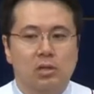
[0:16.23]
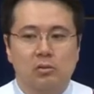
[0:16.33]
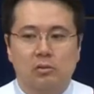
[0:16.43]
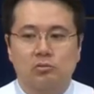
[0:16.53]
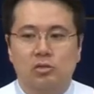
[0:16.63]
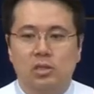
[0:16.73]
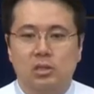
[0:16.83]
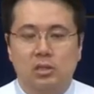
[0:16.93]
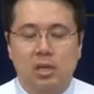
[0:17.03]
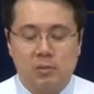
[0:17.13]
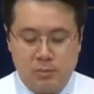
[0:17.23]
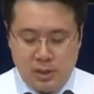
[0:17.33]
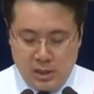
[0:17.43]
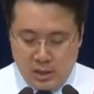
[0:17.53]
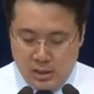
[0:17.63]
賛美を通して
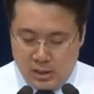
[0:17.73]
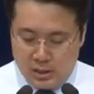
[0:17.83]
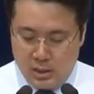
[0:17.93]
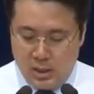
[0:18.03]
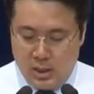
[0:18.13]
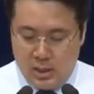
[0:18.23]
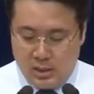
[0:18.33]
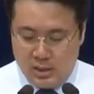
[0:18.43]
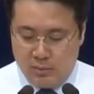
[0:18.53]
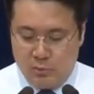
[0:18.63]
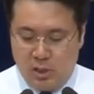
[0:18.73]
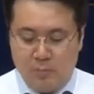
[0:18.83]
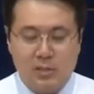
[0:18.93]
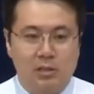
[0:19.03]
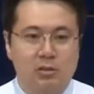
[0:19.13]
神様に栄光を
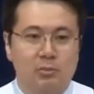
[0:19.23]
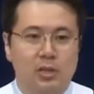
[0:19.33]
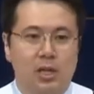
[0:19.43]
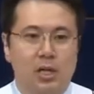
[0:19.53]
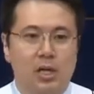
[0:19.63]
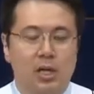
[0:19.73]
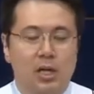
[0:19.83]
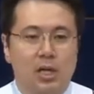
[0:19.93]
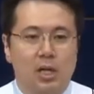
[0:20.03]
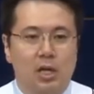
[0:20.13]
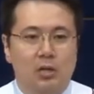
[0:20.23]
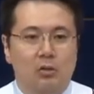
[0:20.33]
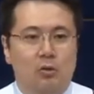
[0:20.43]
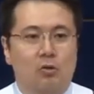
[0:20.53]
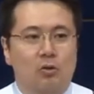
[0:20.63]
捧げられたヘプシバ賛
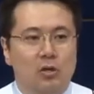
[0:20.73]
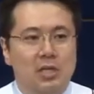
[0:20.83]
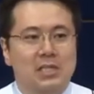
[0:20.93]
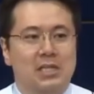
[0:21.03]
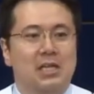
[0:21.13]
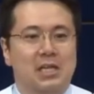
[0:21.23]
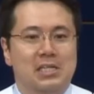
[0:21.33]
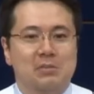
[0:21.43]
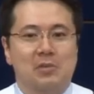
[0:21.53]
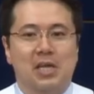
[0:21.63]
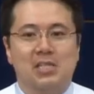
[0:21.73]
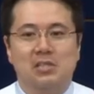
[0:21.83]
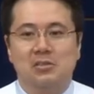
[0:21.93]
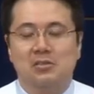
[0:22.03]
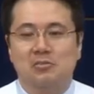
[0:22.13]
美チームにも感謝いたします
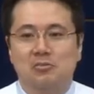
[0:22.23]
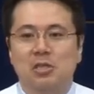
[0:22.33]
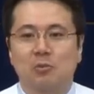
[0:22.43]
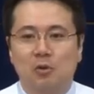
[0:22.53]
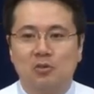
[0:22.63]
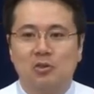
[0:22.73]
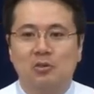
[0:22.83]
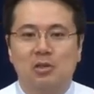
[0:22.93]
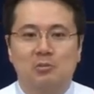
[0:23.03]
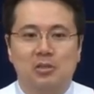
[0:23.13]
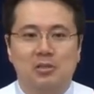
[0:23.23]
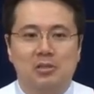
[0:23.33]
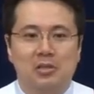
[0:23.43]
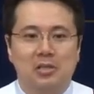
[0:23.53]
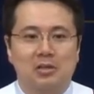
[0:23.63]
また皆さん
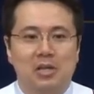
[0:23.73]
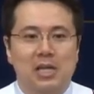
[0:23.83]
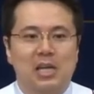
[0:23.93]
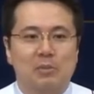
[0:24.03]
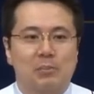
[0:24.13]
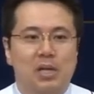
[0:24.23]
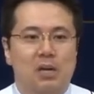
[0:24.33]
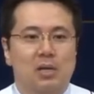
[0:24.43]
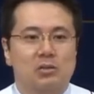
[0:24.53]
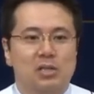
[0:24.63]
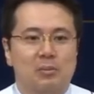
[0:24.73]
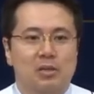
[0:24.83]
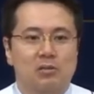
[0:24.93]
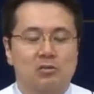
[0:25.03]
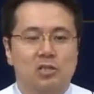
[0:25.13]
信徒一人一人
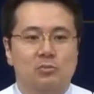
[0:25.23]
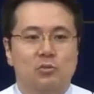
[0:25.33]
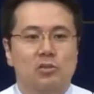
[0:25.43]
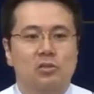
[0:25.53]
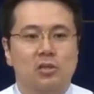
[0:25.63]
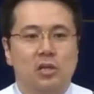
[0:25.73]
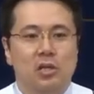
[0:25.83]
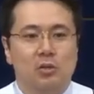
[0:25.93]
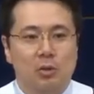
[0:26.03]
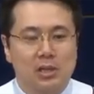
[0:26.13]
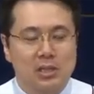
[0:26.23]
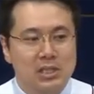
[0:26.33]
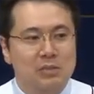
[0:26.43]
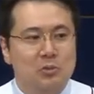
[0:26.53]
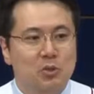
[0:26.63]
もこのように神
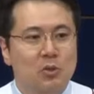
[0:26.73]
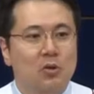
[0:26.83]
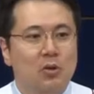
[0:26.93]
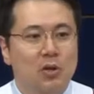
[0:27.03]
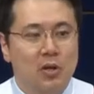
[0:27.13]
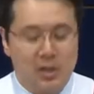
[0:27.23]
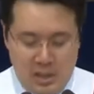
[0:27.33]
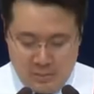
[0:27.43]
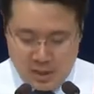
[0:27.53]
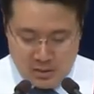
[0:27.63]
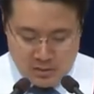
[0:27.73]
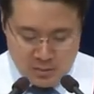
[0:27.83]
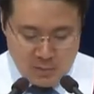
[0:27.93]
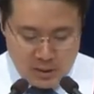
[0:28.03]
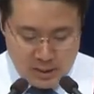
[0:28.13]
様の前に礼拝を捧げることが
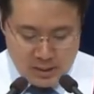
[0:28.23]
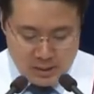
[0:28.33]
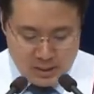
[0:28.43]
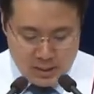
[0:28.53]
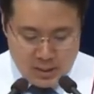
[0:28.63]
できるよう